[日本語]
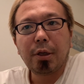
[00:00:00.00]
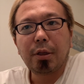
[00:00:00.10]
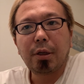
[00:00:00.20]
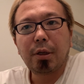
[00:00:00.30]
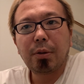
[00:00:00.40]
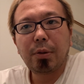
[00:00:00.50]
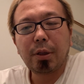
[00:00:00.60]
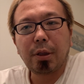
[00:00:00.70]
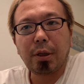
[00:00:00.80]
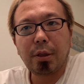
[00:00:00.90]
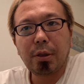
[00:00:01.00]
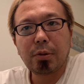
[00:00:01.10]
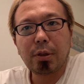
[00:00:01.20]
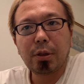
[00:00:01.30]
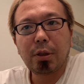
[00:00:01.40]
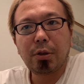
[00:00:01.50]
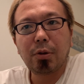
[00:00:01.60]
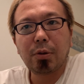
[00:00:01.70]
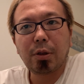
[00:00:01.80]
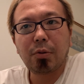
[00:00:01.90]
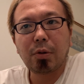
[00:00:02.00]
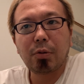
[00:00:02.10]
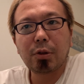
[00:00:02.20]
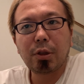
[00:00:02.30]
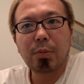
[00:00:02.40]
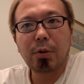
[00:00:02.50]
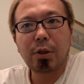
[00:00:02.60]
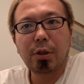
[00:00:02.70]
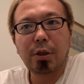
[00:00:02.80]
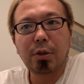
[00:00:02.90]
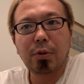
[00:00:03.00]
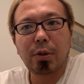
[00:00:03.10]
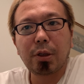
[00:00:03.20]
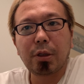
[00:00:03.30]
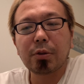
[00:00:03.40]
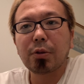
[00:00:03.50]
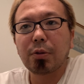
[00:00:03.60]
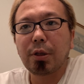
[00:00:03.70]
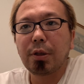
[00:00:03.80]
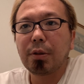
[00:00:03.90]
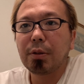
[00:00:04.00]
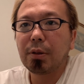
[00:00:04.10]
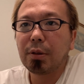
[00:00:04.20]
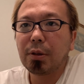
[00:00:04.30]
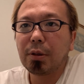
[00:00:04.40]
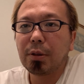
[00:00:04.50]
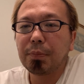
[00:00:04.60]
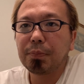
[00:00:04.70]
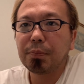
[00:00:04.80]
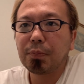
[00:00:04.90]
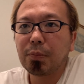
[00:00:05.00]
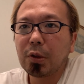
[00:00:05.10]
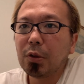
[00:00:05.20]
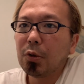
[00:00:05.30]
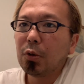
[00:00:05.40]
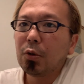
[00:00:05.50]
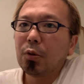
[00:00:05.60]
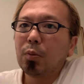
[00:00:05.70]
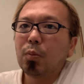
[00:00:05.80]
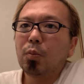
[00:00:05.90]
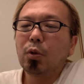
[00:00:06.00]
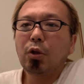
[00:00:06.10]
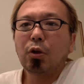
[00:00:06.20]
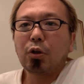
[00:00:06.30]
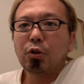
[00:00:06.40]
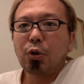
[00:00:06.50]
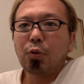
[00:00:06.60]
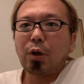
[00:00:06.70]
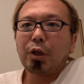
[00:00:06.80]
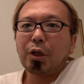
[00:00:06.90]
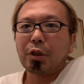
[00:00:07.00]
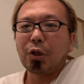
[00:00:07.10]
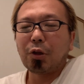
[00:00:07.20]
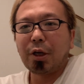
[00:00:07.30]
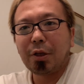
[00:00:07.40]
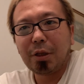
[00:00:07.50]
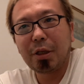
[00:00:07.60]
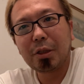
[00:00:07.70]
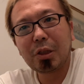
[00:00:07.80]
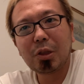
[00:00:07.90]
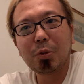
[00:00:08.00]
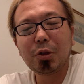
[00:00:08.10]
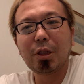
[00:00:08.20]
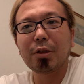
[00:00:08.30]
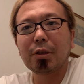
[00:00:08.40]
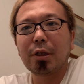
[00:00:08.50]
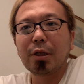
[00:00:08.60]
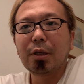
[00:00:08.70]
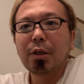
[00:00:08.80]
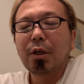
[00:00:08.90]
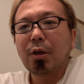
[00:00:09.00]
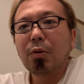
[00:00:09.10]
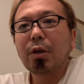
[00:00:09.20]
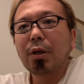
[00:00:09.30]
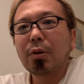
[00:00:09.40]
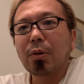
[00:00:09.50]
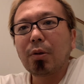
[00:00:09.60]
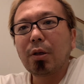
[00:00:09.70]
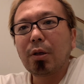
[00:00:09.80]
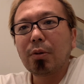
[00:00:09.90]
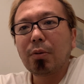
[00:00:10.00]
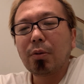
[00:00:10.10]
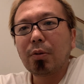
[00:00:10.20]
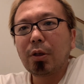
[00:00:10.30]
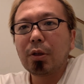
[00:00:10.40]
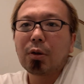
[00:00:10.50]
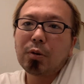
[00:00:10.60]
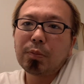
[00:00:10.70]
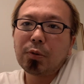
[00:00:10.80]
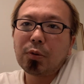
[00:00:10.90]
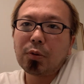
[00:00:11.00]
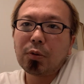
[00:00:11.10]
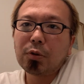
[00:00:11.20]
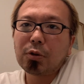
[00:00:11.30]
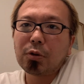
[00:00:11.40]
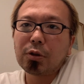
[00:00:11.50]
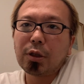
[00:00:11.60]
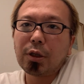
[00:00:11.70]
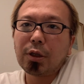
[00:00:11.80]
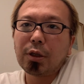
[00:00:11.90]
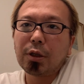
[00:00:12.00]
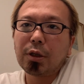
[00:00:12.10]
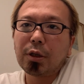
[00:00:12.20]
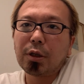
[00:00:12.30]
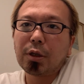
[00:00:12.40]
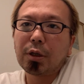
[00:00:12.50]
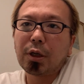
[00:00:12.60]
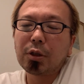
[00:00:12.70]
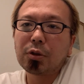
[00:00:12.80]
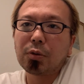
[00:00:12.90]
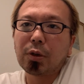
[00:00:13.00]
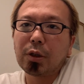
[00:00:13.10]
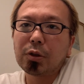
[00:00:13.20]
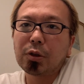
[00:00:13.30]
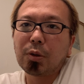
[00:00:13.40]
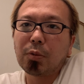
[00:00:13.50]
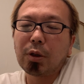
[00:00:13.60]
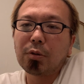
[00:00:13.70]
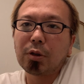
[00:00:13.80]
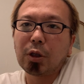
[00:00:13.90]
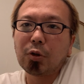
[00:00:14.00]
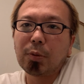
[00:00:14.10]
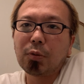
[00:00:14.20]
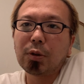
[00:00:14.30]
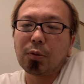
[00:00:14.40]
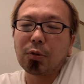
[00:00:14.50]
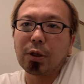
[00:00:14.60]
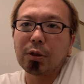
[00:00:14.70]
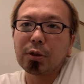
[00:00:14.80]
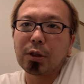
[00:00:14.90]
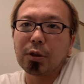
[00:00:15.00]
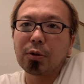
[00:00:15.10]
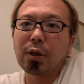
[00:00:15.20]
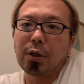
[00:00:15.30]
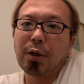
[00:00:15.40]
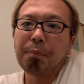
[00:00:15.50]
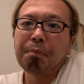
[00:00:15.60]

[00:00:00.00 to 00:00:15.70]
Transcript: でどうやったらねそれができるようになるのか教えてもらいたいって言われたんですよねでまあ、なんだかちょっとよく分かんなかったのでで質問したんですね OK とあのなんだろうプロのコーチとして価値を感じてもらうって例えばどんなことなんですかって言ったらね